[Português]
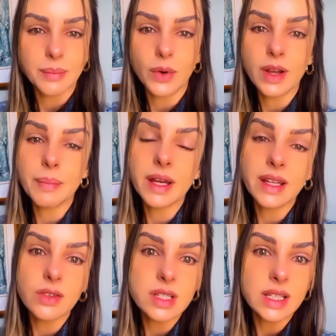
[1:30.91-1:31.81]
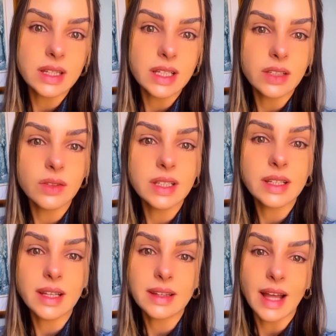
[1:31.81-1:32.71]
Porque perdeu o sentido de
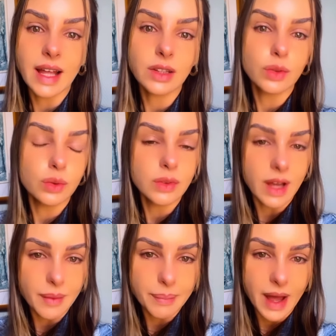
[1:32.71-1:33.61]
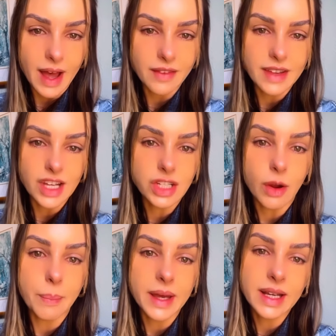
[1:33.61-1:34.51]
que tá tudo. A, a viagem
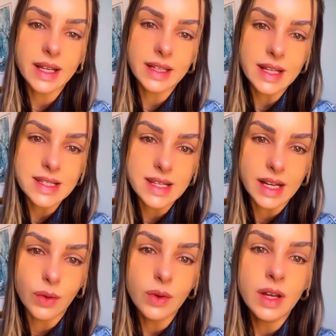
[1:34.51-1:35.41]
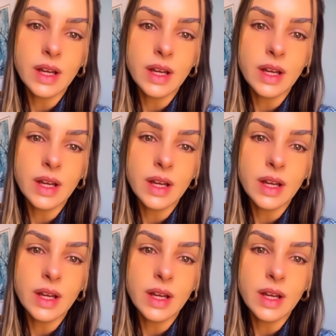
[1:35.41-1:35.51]
era uma peregrinação